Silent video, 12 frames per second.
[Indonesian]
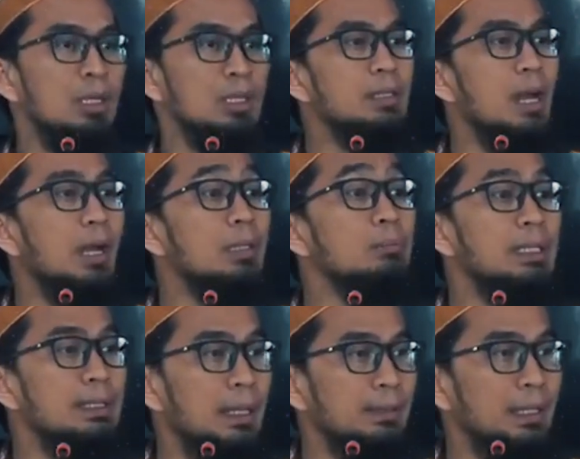kita akan
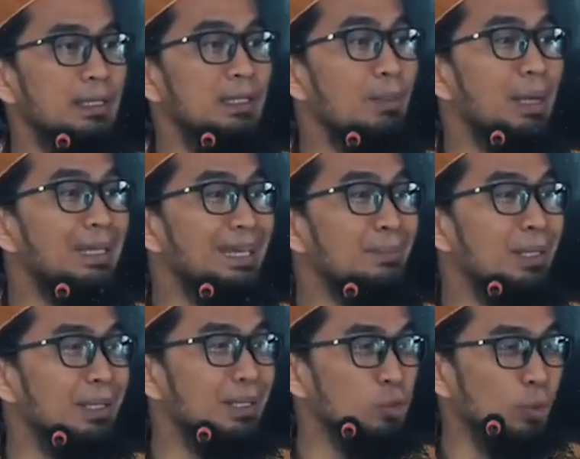melihat ada di bagian
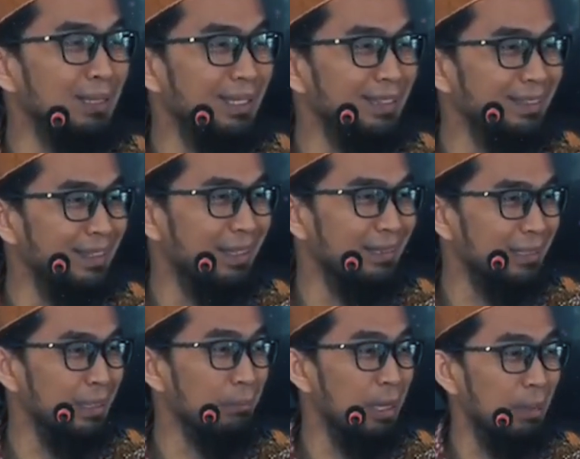mana di surga kita yang
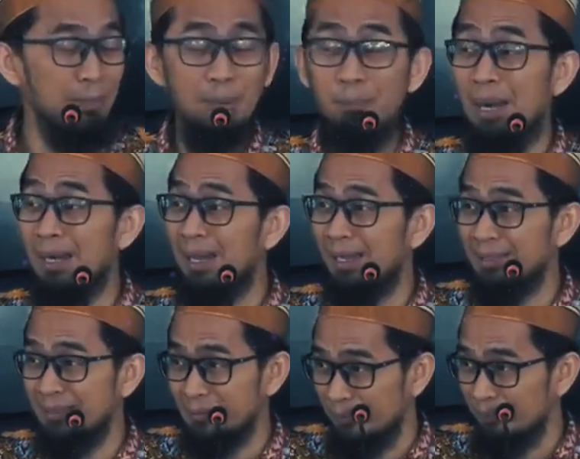kita eh, dan
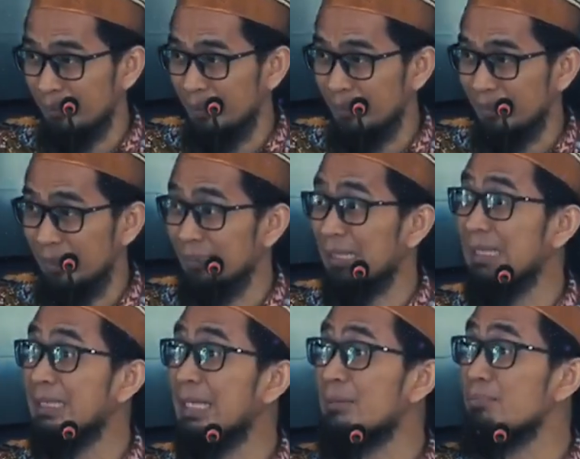banggakan itu, dan yang
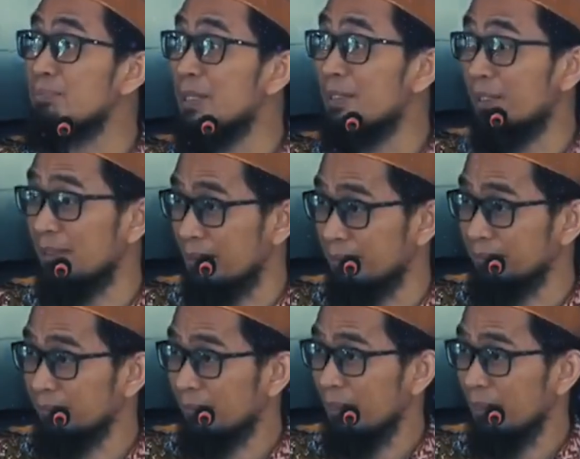kita impikan itu.